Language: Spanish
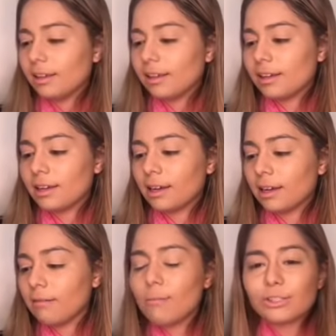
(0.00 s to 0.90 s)
Eh,
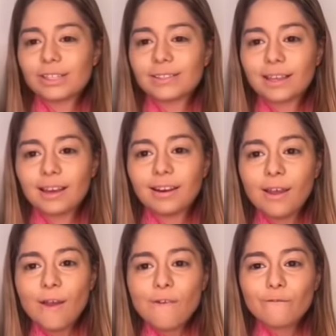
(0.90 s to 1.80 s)
¿Qué vamos a hacer?
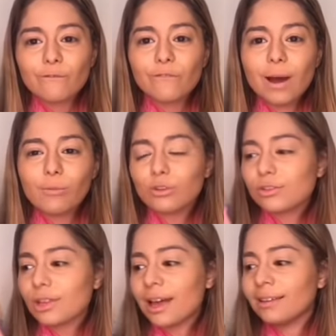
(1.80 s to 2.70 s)

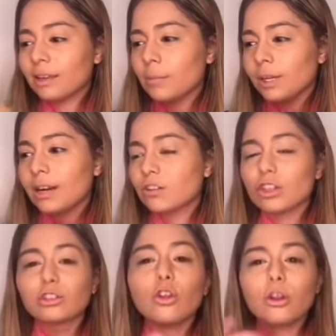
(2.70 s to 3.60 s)
Vamos a terminarnos
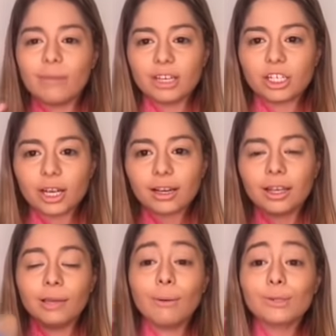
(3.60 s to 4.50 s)
todo el maquillaje
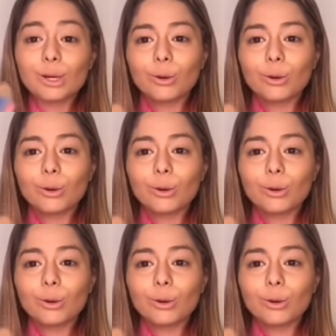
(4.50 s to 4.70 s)
y vamos a